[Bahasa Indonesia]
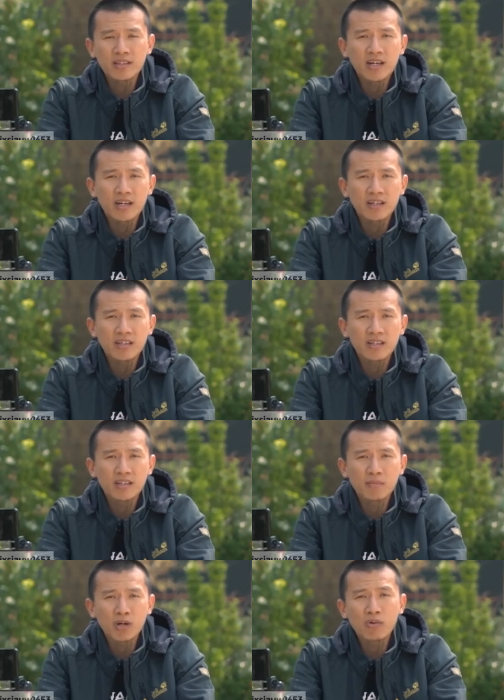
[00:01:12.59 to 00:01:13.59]
yang e,
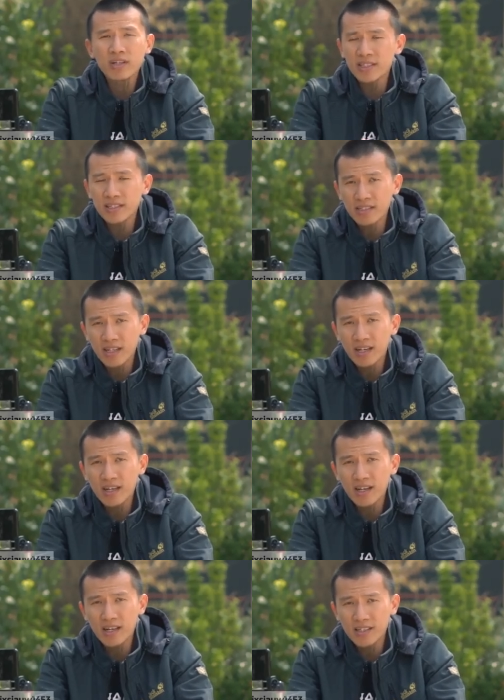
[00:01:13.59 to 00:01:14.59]
menguasai
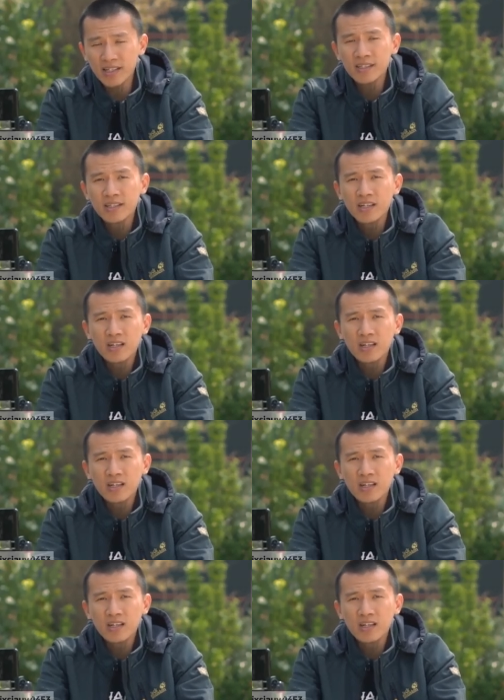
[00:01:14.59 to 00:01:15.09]
segala-galanya,